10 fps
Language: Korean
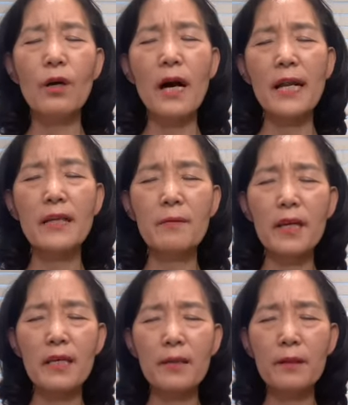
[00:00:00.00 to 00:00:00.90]

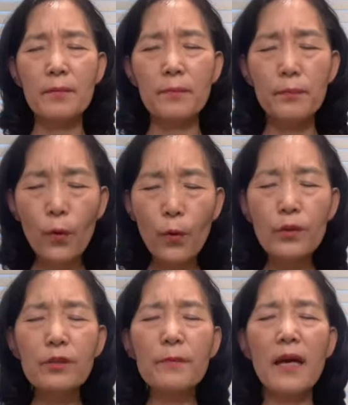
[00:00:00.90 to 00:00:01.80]
하나님의 이
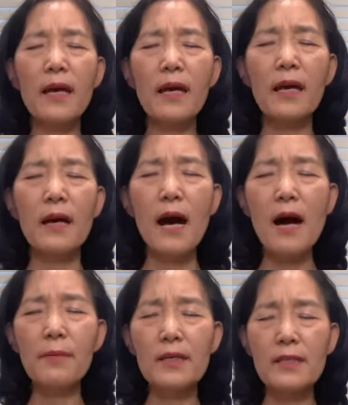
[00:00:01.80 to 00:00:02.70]
복음의
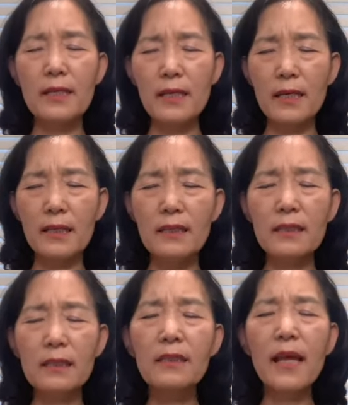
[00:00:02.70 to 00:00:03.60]
아버지
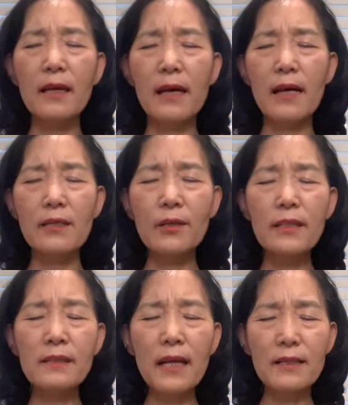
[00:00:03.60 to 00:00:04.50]
그 은혜가
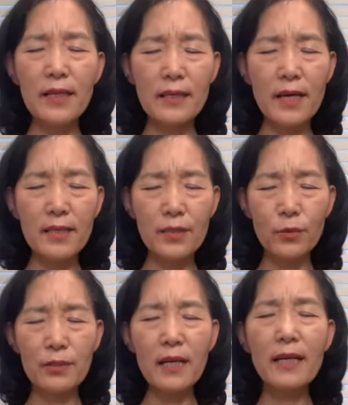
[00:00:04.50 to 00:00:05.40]
전달되게
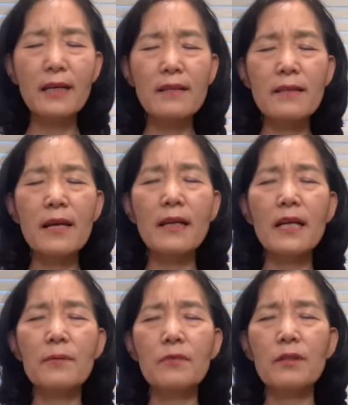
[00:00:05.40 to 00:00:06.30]
하시고 살아계신
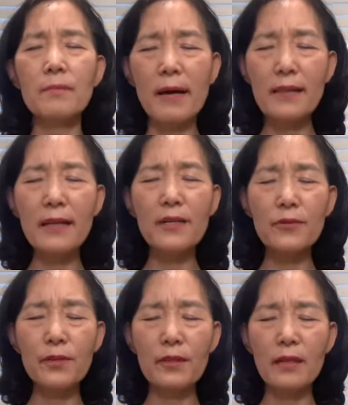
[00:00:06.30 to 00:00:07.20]
하나님을 만날
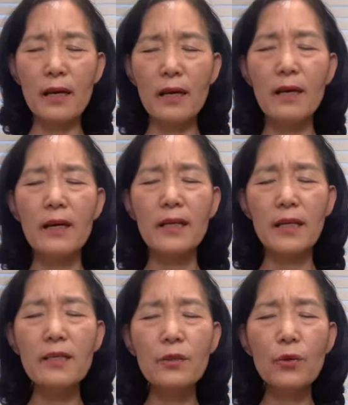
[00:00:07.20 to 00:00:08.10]
수 있게
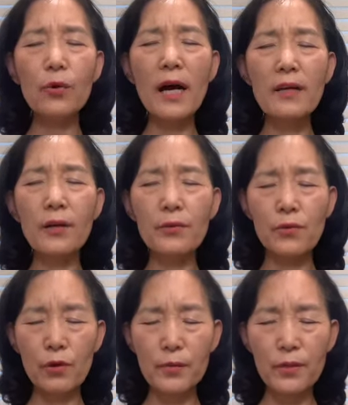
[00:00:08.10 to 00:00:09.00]
인도하여
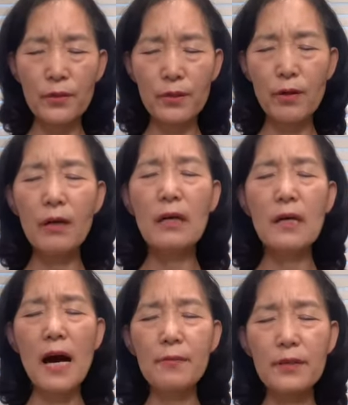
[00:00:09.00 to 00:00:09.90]
주옵소서
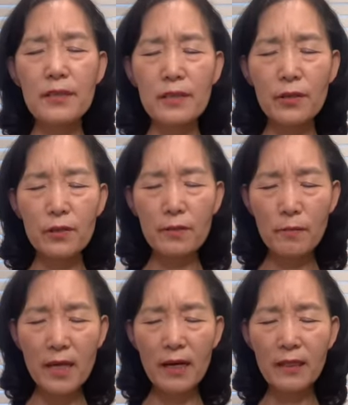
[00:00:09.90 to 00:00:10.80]
아버지 저는
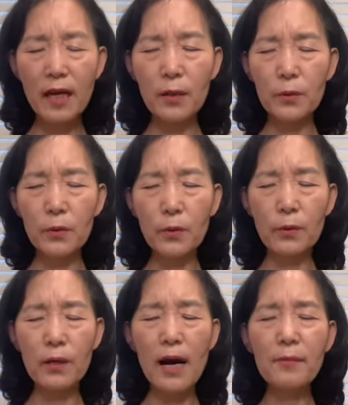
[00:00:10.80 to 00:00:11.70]

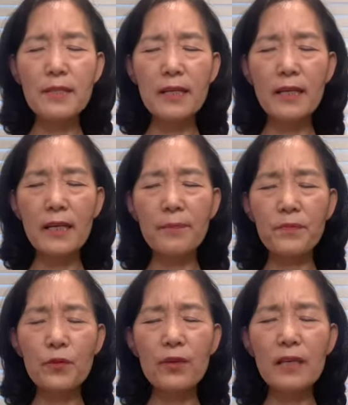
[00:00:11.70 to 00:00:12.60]
미약하고 아버지 하나님
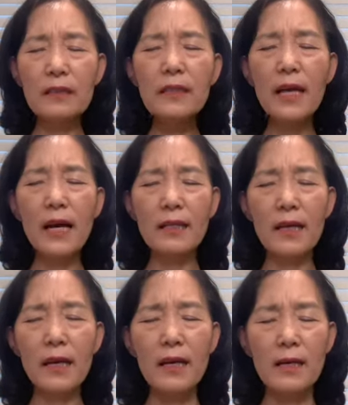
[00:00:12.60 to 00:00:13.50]
주의 은혜
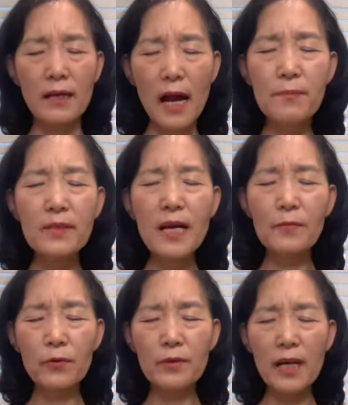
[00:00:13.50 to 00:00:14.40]
안에
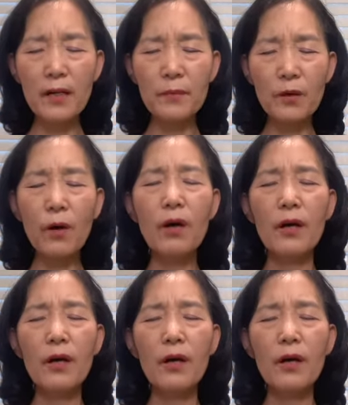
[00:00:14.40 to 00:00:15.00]
감사함으로 살며